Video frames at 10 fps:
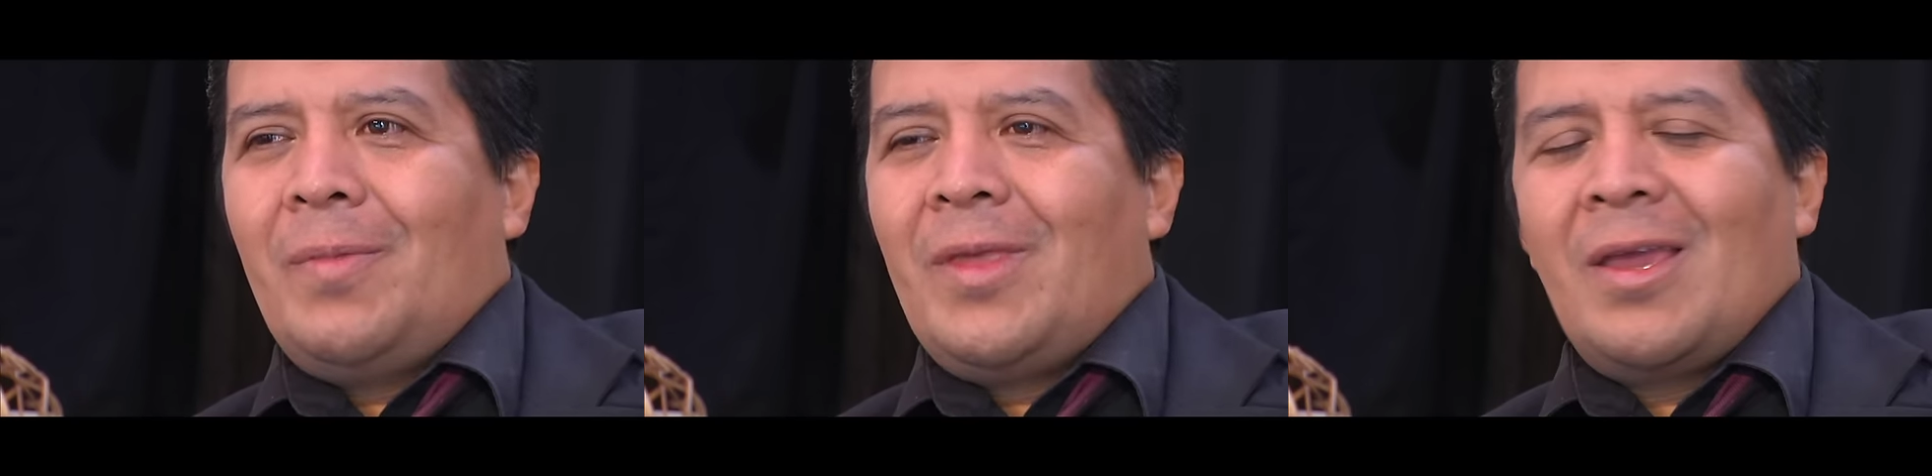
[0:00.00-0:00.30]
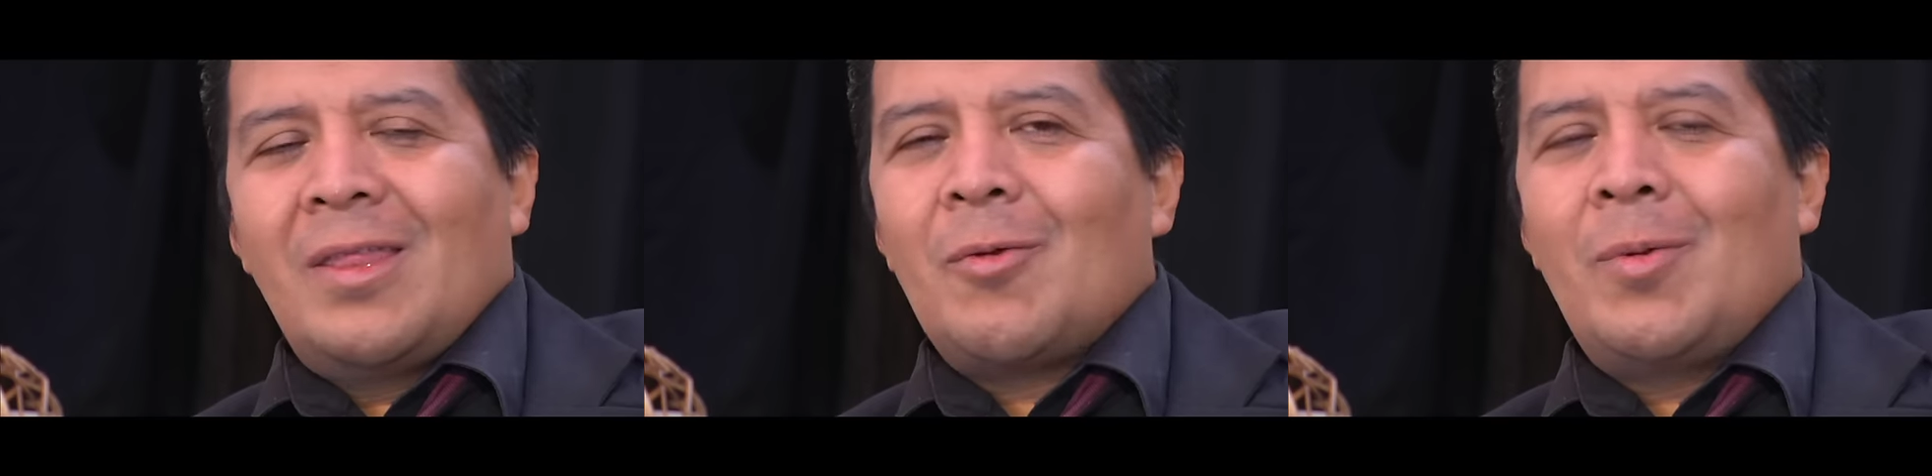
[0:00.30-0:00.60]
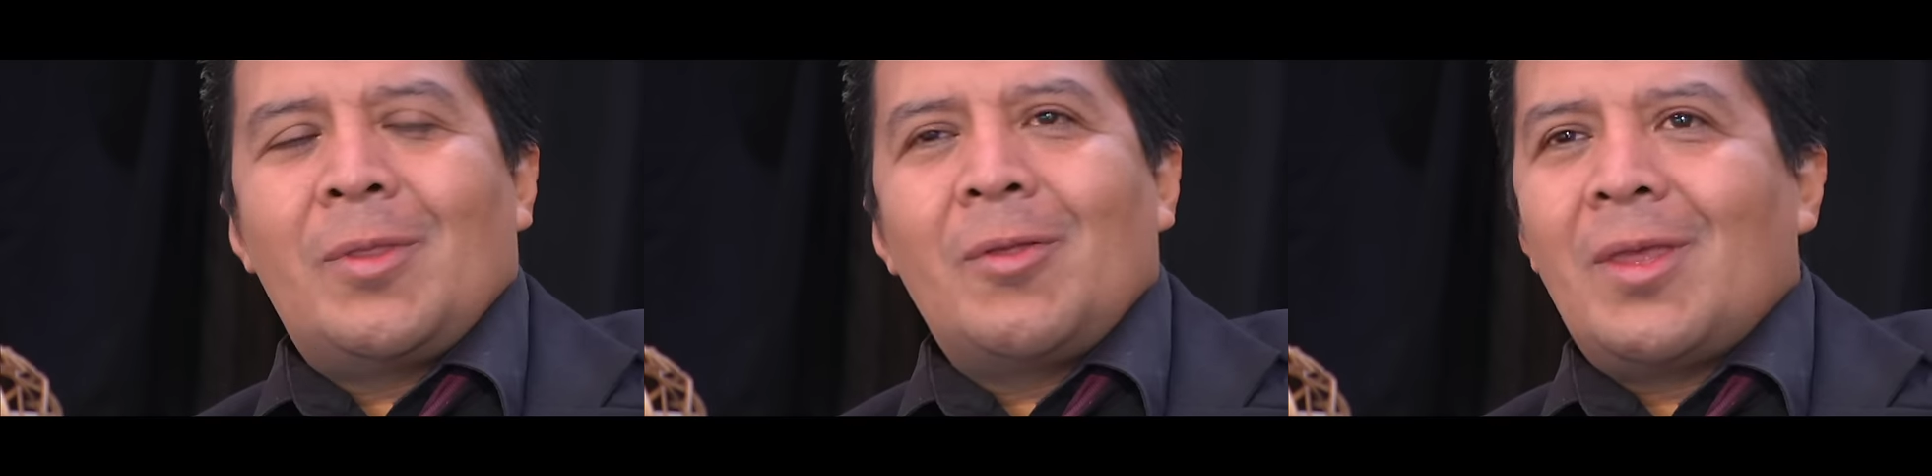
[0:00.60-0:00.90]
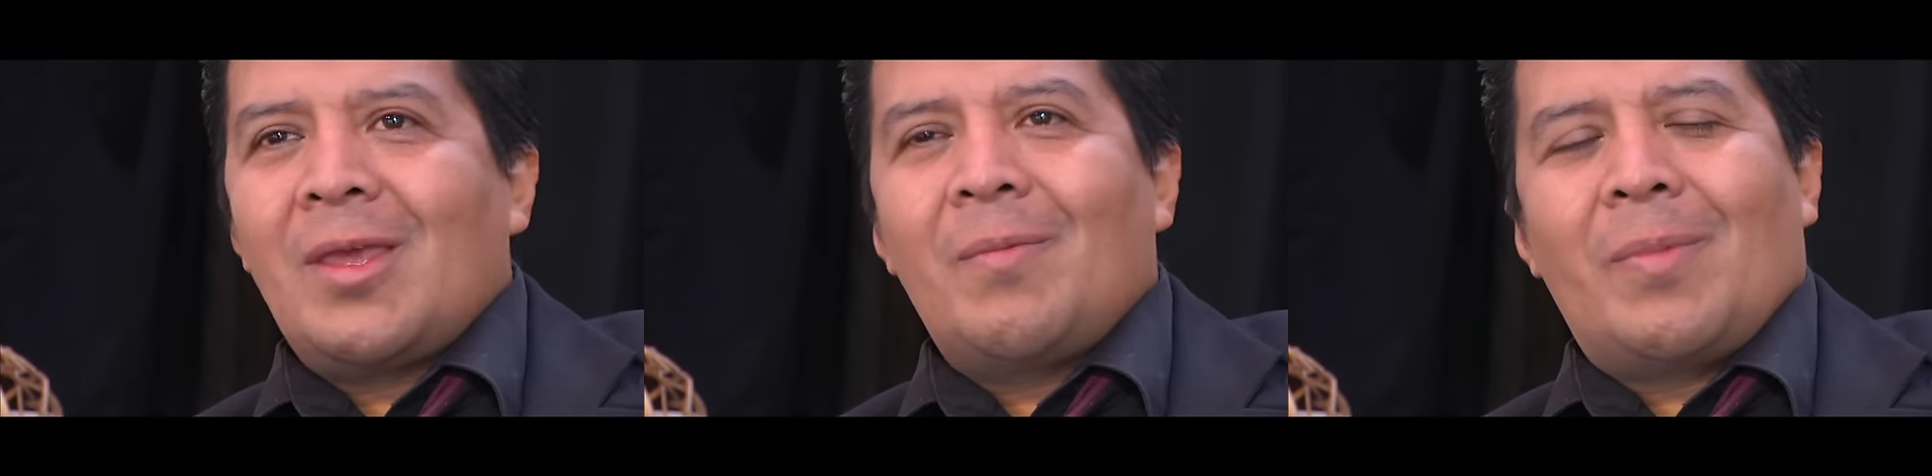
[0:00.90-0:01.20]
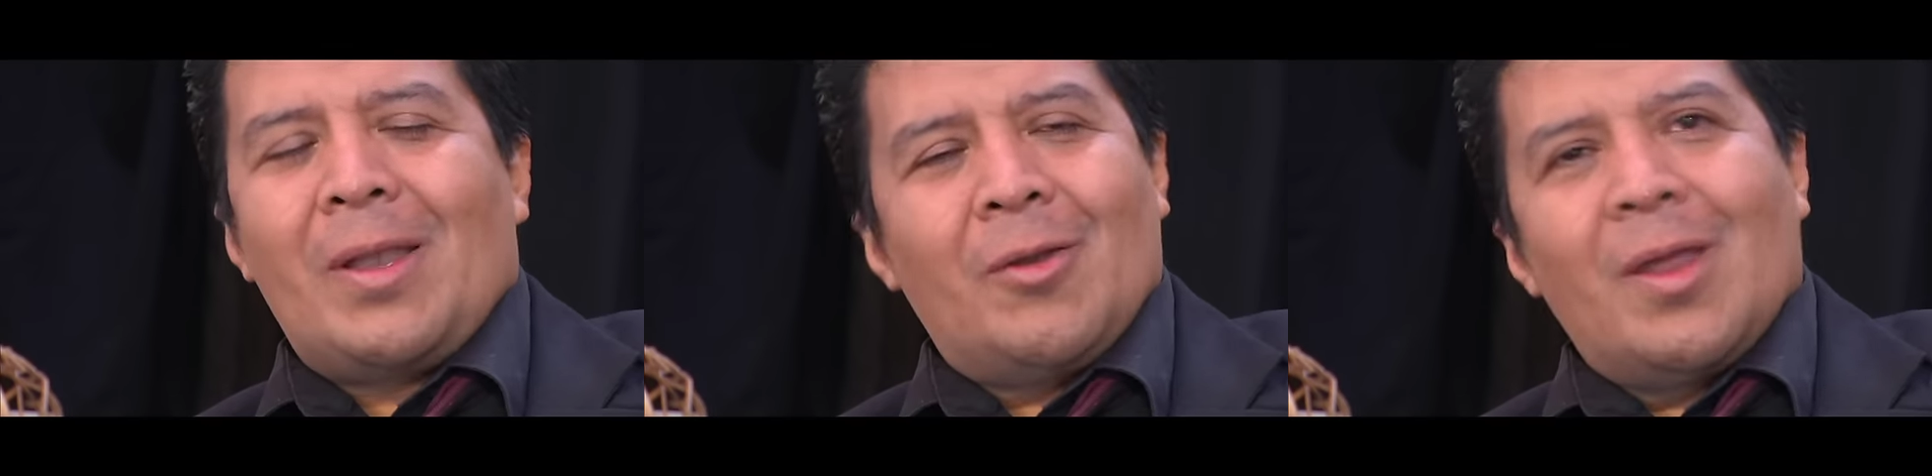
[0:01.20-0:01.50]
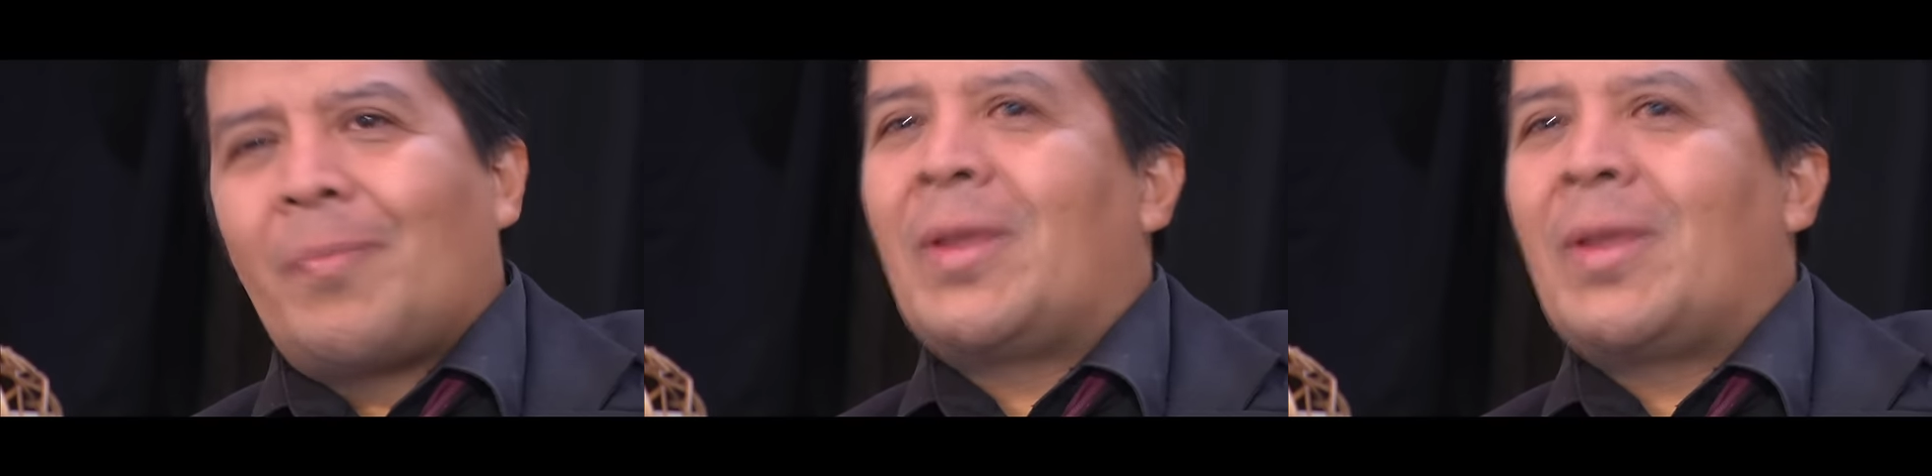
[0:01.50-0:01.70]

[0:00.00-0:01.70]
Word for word: Y en ese momento dije, valió la